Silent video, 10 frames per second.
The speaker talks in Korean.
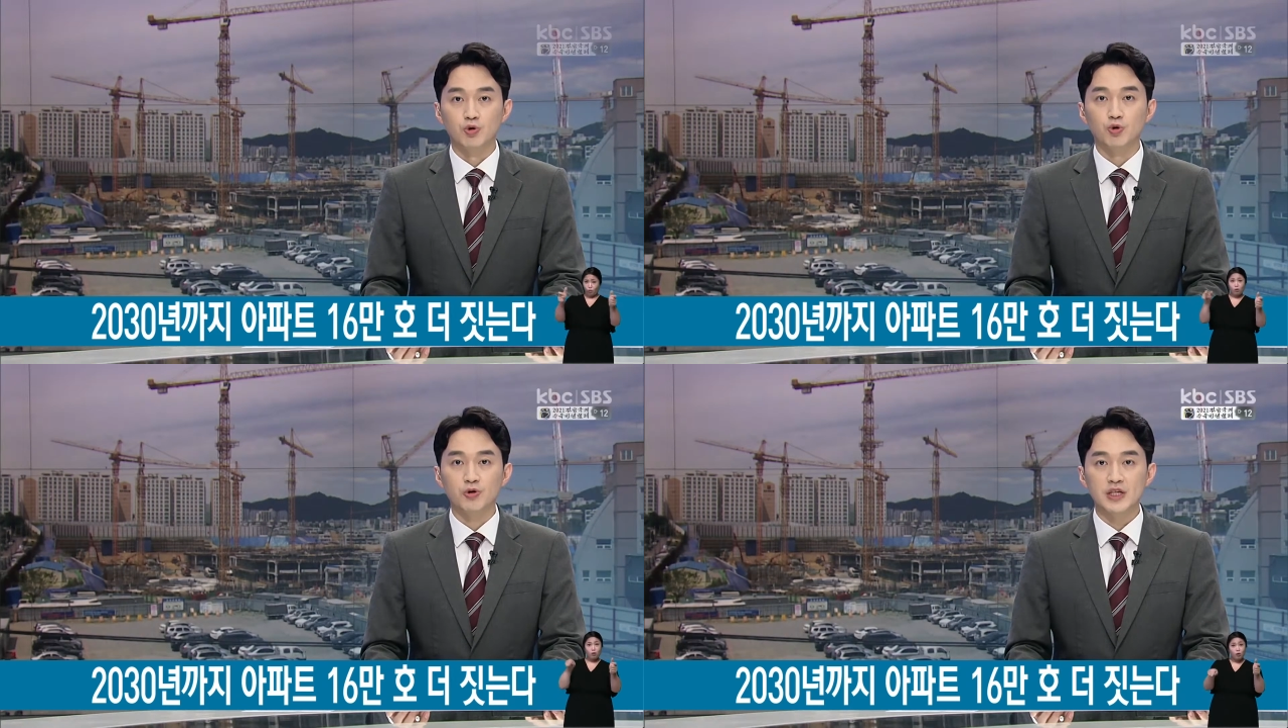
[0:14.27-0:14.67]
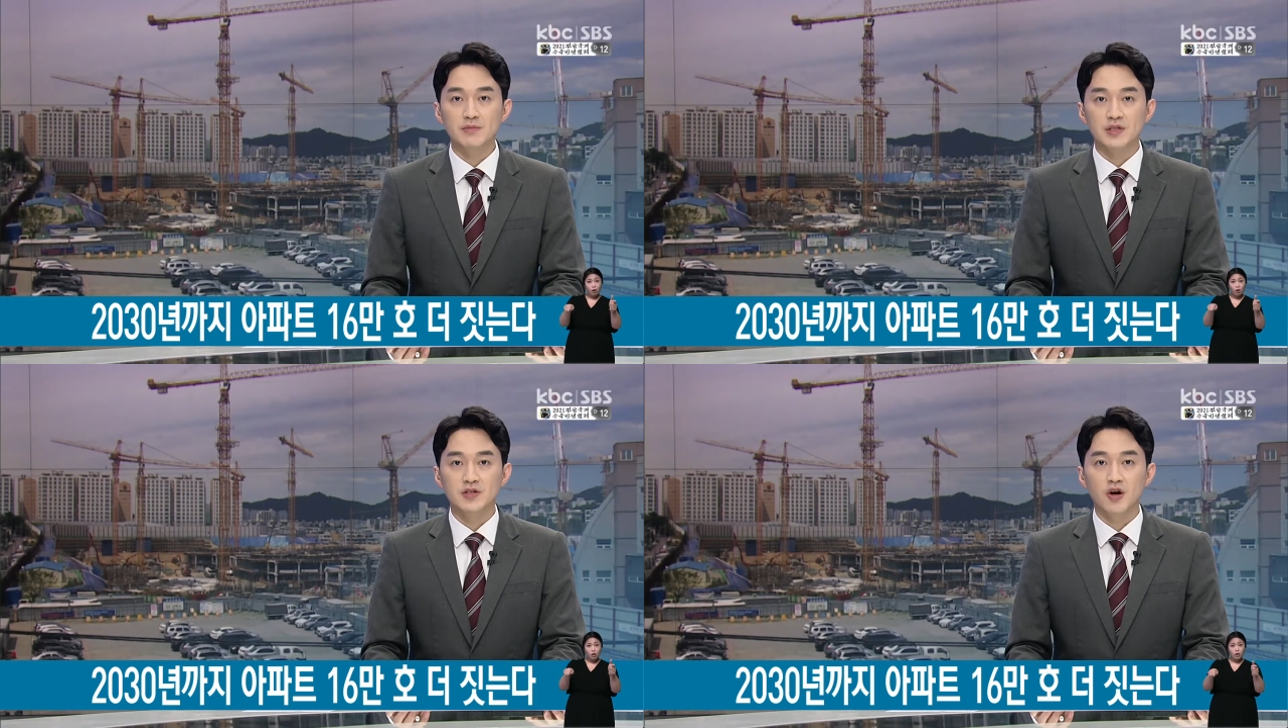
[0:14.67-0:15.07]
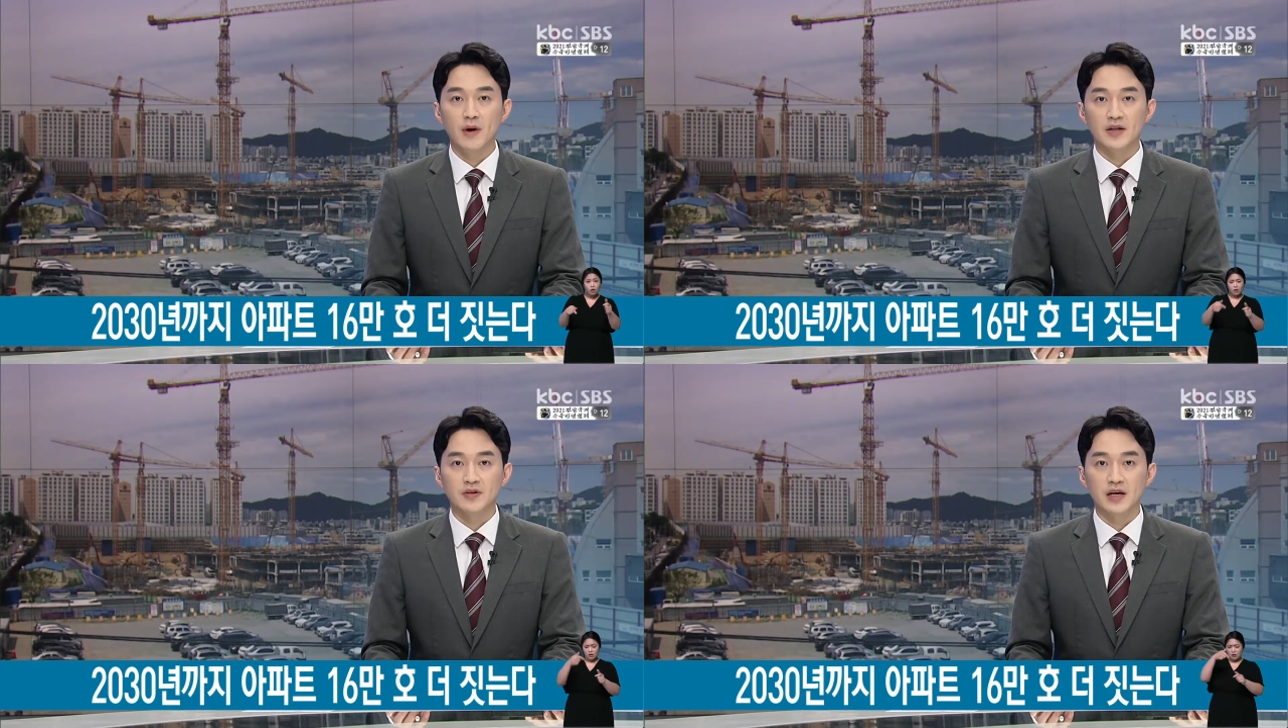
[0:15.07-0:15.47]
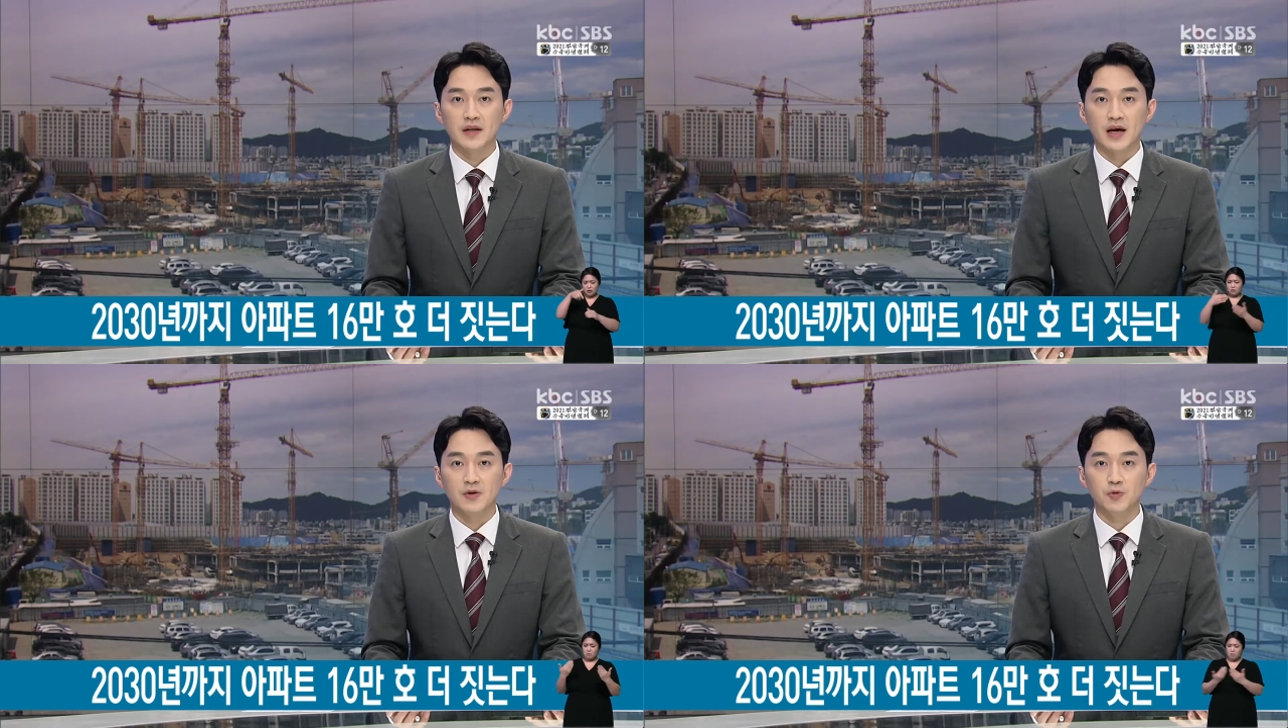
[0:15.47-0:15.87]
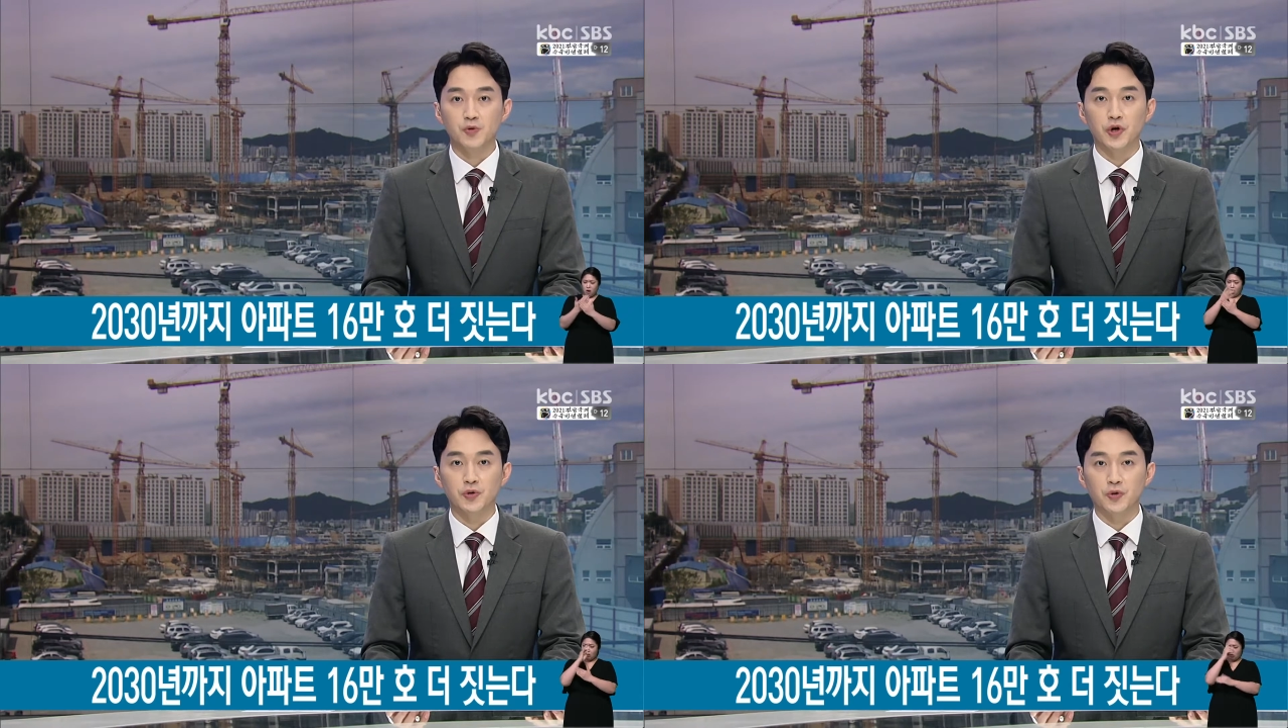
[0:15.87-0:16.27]
구도심 슬러마 등에 대한
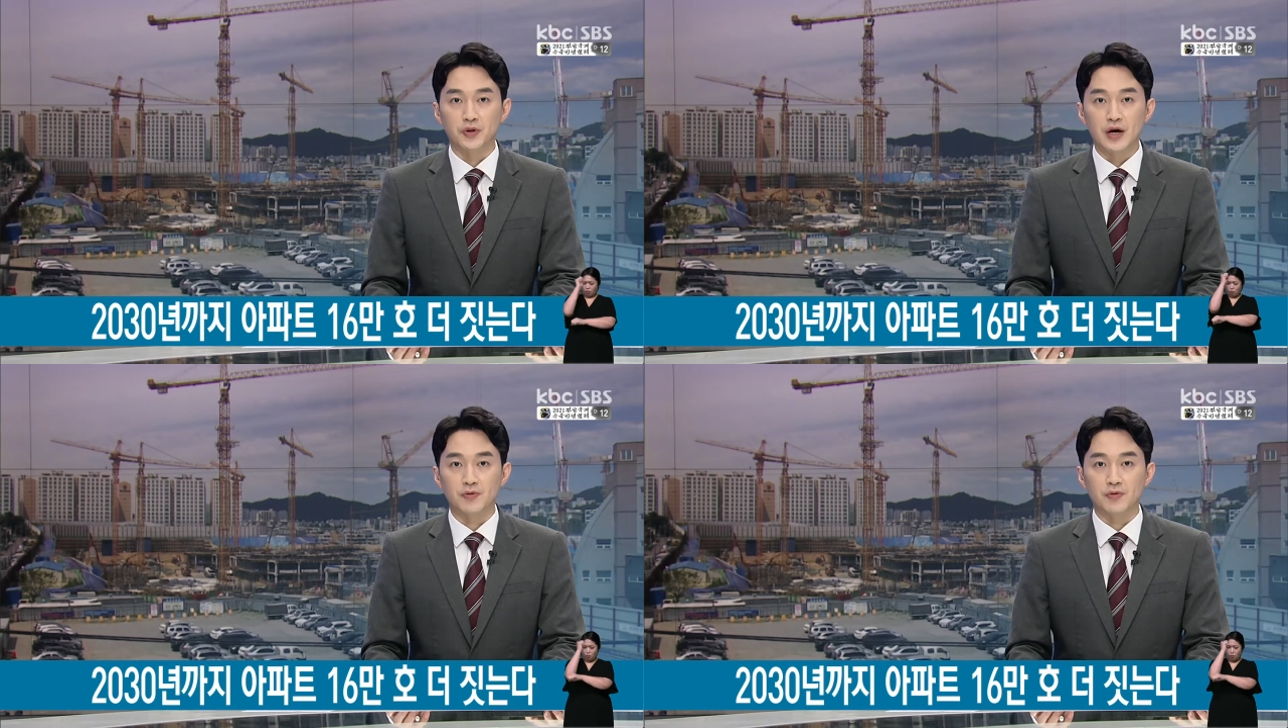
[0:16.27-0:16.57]
우려도